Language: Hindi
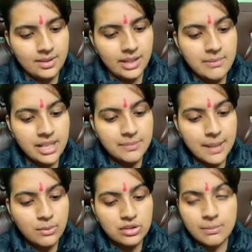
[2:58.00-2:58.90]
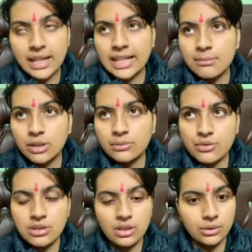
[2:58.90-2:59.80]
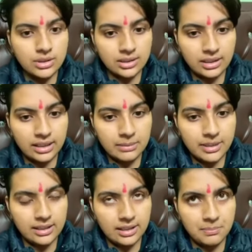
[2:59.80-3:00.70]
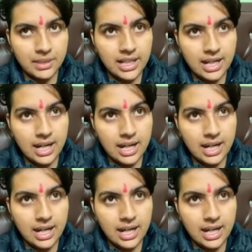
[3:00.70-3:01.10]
कई बार अपने आप को संभालना बहुत मुश्किल हो जाता है कई बार अपने